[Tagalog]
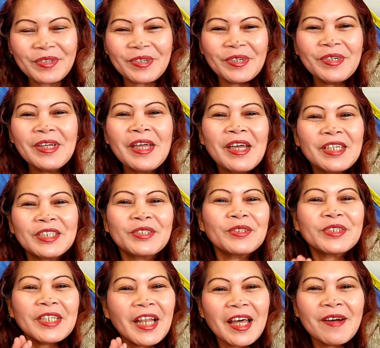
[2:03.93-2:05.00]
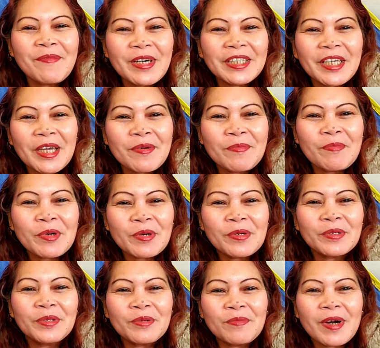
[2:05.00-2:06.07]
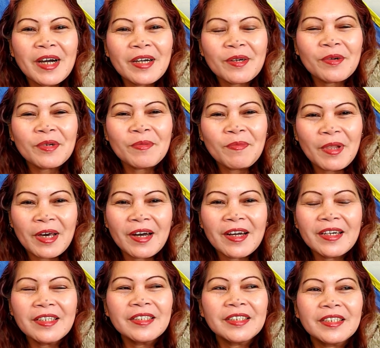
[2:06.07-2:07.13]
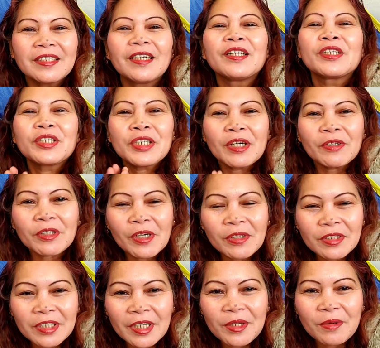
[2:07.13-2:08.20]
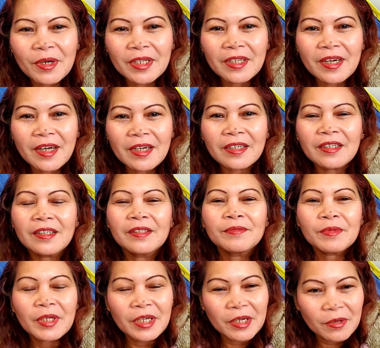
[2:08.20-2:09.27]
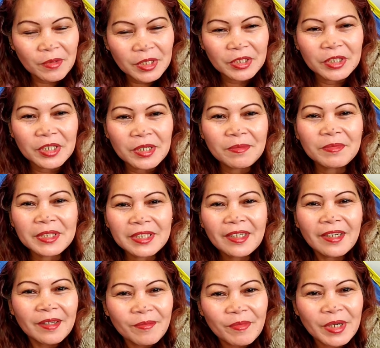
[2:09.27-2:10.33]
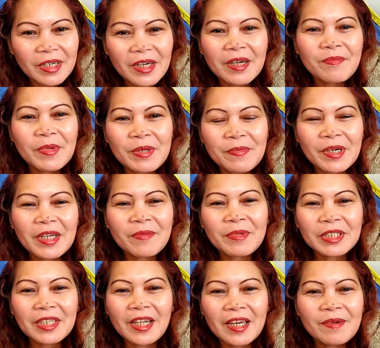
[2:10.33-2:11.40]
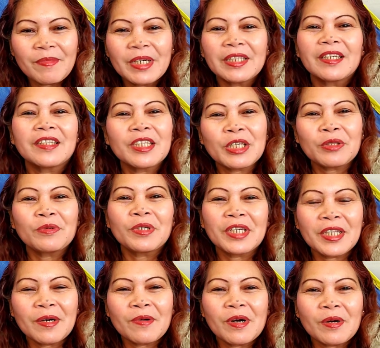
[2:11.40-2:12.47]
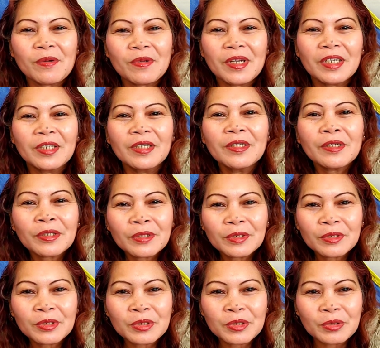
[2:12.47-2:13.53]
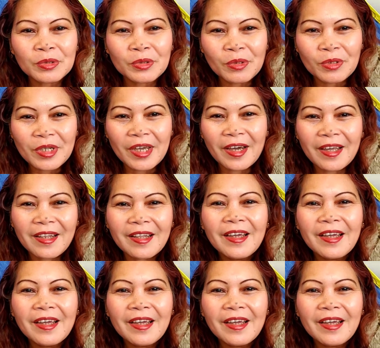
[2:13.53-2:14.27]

no? So, salamat kay bro Dumakoy Vlogs. Shout out sa iyo anak, Erwin James. Maraming maraming salamat at ito ginawa ko ng tutorial.